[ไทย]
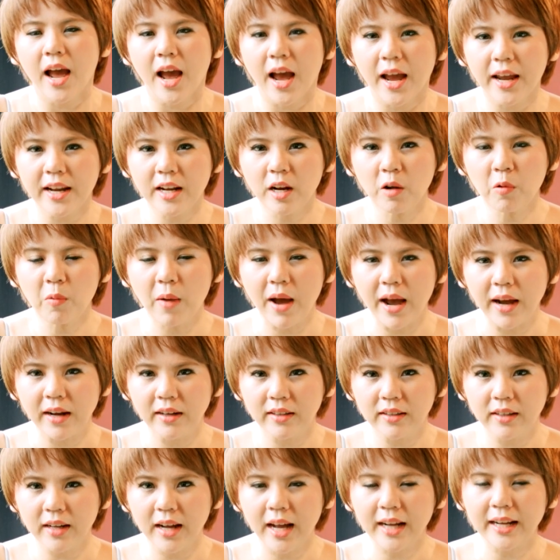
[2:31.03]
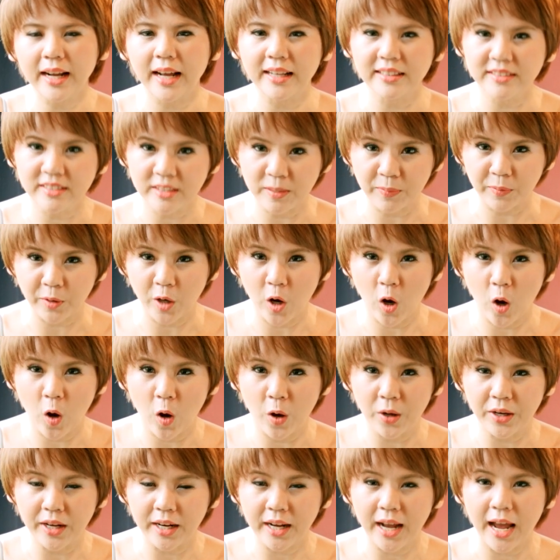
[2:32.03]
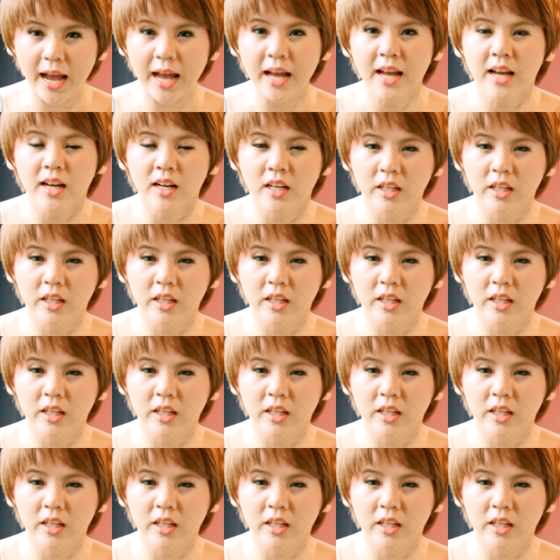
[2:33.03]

ให้ระวังเรื่องอาการเจ็บคอนะคะ